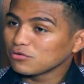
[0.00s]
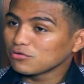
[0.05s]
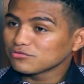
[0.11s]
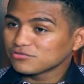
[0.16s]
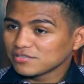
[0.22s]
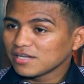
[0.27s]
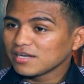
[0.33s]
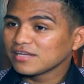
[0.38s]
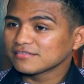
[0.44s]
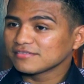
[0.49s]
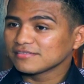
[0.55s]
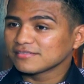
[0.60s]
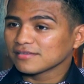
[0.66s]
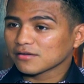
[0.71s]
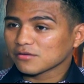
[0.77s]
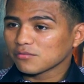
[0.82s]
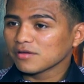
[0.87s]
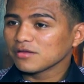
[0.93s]
conocí a Alexis
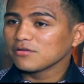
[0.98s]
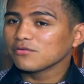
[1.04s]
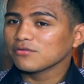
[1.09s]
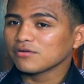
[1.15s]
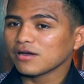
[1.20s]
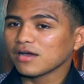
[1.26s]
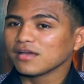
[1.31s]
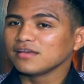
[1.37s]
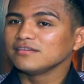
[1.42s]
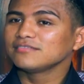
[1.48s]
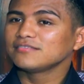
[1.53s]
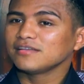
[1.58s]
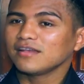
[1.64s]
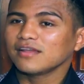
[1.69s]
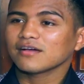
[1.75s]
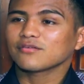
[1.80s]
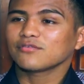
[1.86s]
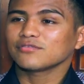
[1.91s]
Arguello, ahí sí
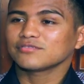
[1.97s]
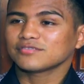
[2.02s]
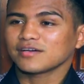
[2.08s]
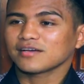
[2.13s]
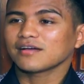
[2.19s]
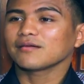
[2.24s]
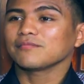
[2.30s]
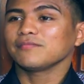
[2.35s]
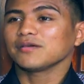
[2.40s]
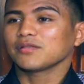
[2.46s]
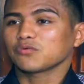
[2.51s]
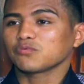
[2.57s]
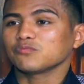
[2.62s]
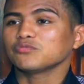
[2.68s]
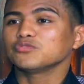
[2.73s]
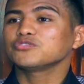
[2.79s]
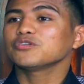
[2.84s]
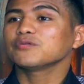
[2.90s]
las cosas
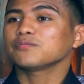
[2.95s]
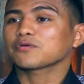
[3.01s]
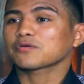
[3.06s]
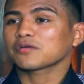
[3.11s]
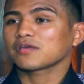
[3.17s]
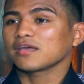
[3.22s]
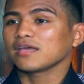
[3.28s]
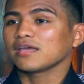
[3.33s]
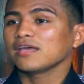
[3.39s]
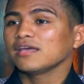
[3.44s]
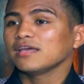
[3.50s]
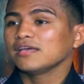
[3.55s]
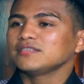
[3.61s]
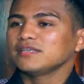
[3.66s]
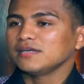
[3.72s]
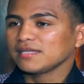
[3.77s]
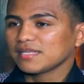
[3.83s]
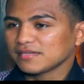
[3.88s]
cambiaron mucho porque
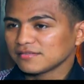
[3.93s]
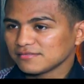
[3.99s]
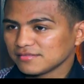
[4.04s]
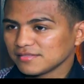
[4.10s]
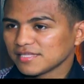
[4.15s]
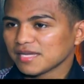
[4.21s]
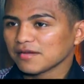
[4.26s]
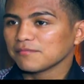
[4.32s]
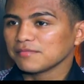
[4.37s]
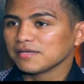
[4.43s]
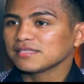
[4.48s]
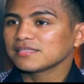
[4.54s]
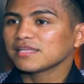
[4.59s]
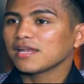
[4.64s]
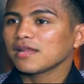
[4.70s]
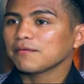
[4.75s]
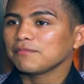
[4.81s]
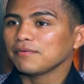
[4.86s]
ya
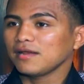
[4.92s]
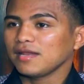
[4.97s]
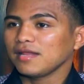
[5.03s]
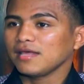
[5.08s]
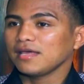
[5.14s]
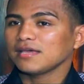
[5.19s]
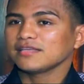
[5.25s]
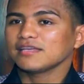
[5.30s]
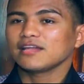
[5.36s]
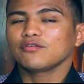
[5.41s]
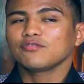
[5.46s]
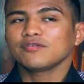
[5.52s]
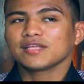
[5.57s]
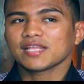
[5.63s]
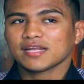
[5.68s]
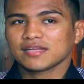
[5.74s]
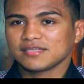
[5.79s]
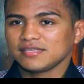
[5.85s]
seriamente las peleas, ya no
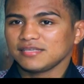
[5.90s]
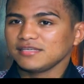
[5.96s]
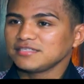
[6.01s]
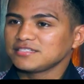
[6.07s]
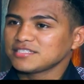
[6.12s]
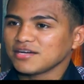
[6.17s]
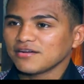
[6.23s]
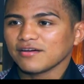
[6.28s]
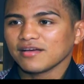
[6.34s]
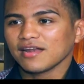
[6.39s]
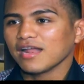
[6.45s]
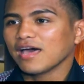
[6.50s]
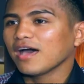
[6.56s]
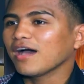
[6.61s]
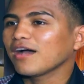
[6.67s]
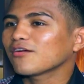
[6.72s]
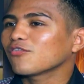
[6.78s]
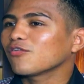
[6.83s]
era aquí
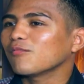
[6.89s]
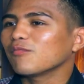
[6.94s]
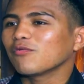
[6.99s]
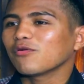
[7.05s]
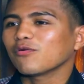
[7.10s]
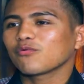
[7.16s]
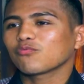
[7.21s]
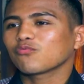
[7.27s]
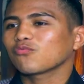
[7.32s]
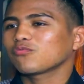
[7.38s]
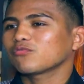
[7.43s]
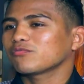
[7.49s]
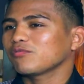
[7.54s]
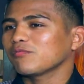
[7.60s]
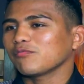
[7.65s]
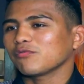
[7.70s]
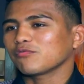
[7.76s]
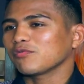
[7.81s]
chavalada como,
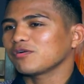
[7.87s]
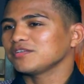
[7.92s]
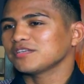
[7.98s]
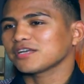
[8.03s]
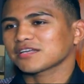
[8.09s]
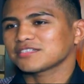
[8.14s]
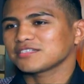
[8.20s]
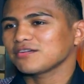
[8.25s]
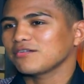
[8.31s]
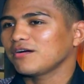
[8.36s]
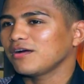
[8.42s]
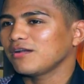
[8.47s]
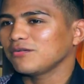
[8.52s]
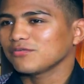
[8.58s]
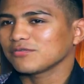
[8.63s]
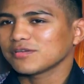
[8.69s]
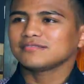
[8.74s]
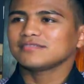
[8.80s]
como cualquier
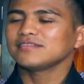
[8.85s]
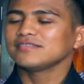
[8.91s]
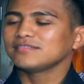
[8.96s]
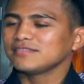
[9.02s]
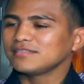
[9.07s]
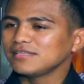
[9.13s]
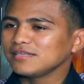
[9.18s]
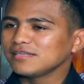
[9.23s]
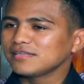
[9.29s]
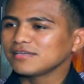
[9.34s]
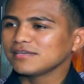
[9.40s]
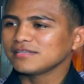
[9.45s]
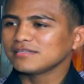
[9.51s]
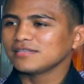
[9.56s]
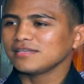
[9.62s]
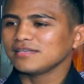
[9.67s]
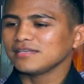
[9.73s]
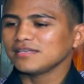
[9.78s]
chavalo. Sentí que
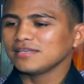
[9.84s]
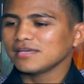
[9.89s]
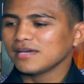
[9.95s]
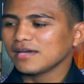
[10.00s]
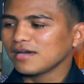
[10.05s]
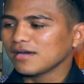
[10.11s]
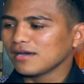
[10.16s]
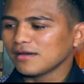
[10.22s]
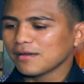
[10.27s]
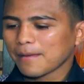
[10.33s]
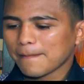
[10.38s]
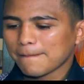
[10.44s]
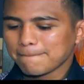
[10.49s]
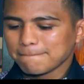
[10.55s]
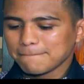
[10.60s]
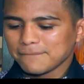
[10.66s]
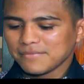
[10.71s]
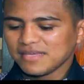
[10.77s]
tenía
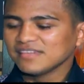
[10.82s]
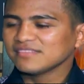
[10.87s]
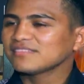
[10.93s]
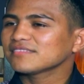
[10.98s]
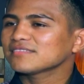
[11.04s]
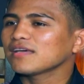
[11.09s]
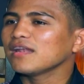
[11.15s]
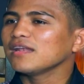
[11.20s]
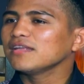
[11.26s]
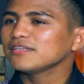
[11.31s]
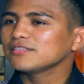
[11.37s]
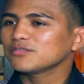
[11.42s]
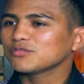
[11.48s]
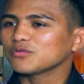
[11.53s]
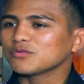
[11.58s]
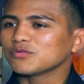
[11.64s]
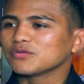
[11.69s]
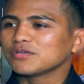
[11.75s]
ese
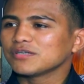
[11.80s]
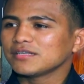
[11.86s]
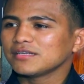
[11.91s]
talento.